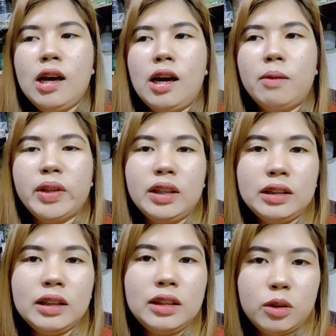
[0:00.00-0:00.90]
Um,
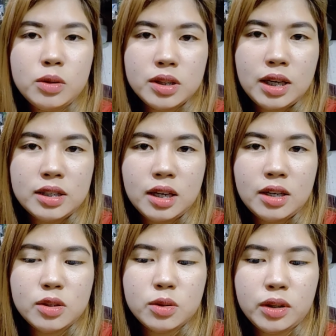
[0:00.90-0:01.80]
nadagdag dito sa sari-sari
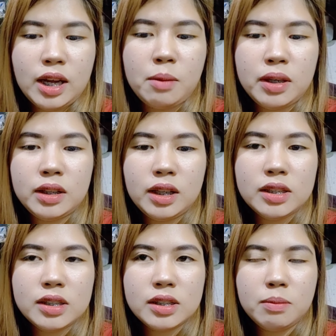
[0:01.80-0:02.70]
store namin
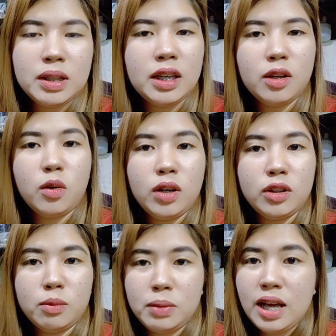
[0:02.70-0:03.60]
is binalik ulit
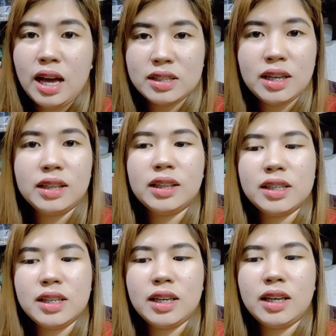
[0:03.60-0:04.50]
yung bigasan
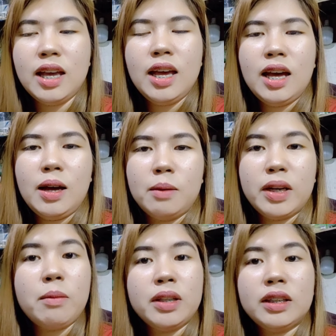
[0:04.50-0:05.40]
kasi uh,
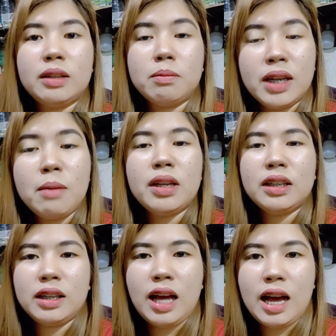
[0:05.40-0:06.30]
marami, nang, marami rin
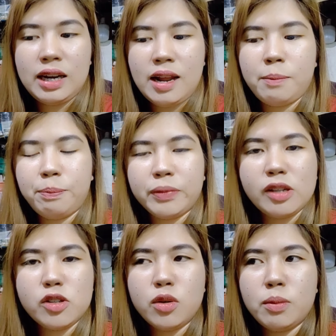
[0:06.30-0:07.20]
naghahanap.
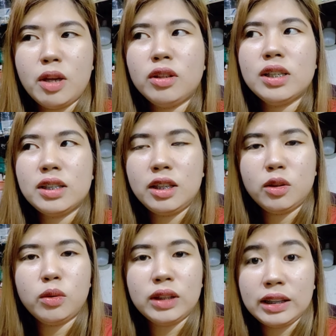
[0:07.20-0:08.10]
So, meron kasi
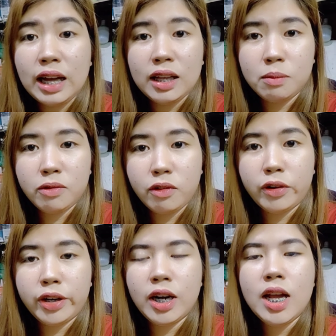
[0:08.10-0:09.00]
ditong tindahan
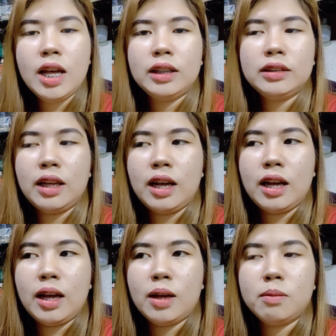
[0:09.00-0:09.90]
before
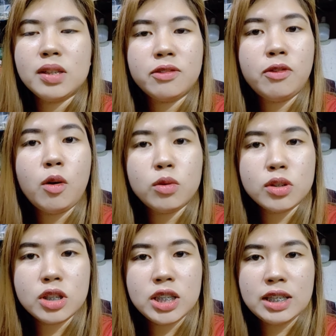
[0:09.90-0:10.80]
na mas
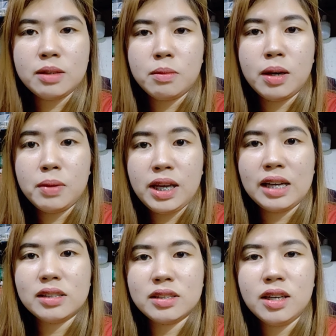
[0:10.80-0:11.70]
focus siya sa mga
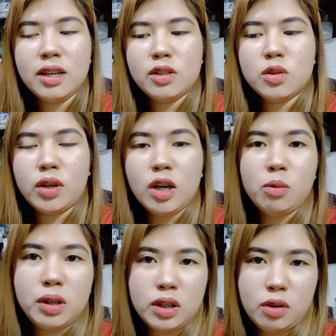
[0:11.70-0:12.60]
bigas. So, kaya
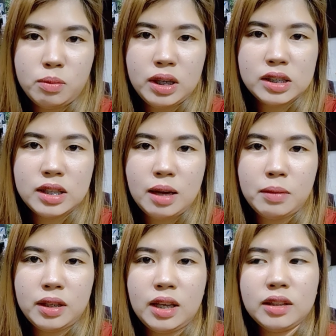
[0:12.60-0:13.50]
humina yung bigas
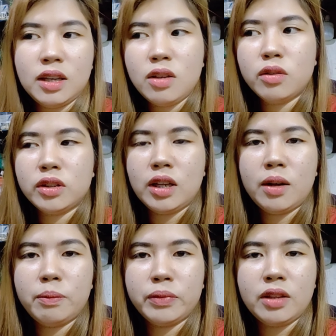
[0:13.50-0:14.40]
namin. And ngayon,
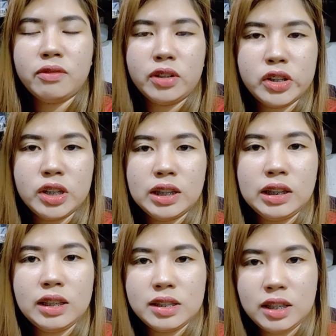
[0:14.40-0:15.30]
um, unfortunately,
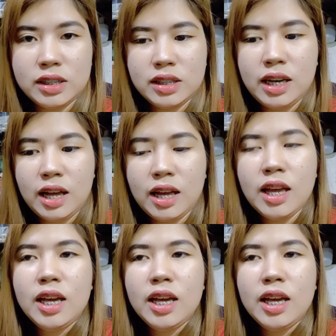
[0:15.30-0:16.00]
nagsara sila.